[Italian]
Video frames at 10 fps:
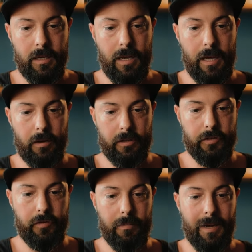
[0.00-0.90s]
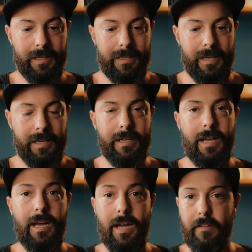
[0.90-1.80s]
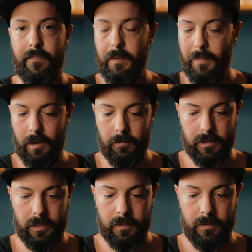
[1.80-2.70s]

e le ho trasformate in EF mount.